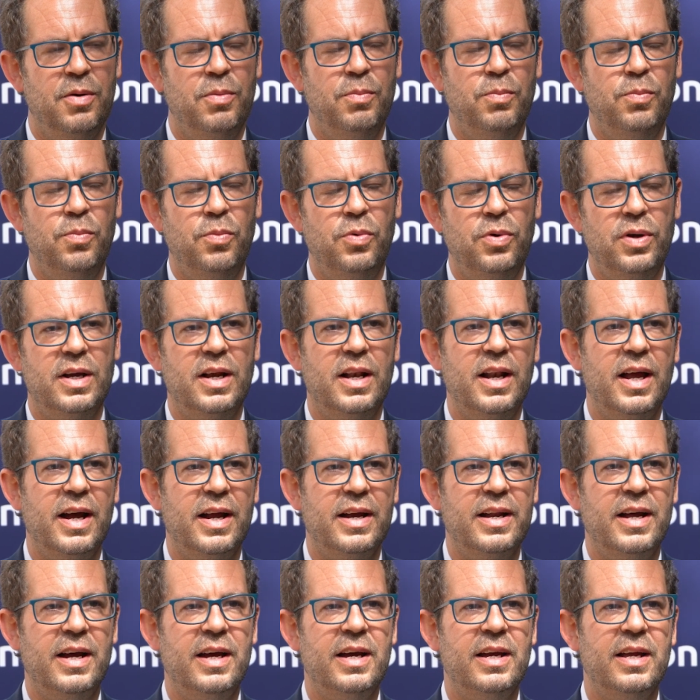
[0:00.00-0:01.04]
muy
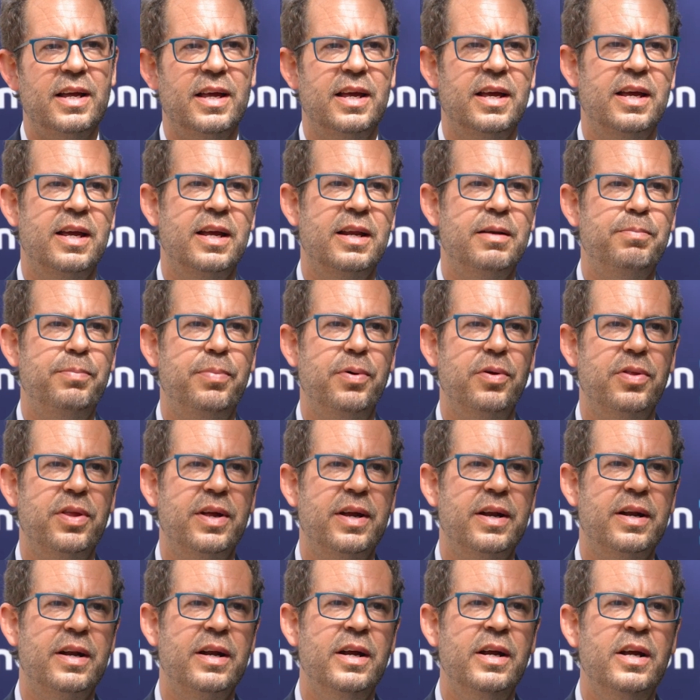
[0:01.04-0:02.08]
clara en
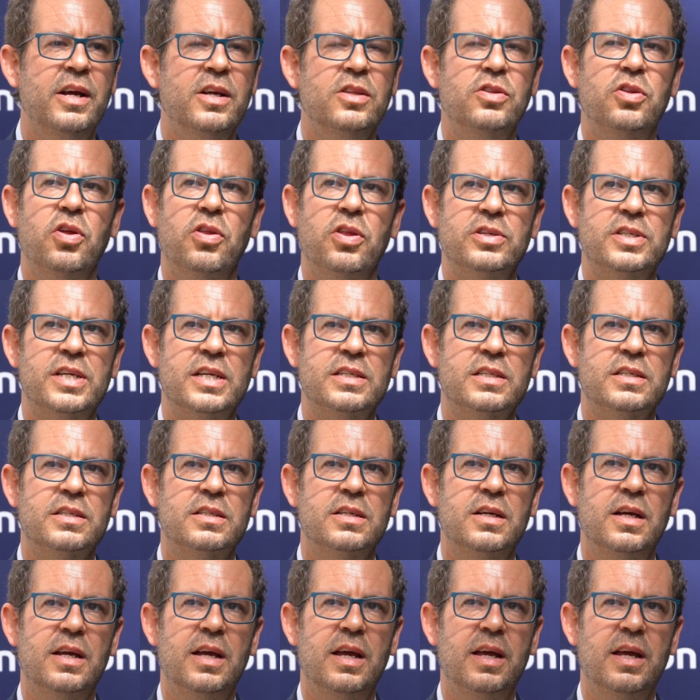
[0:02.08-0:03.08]
poder todas esas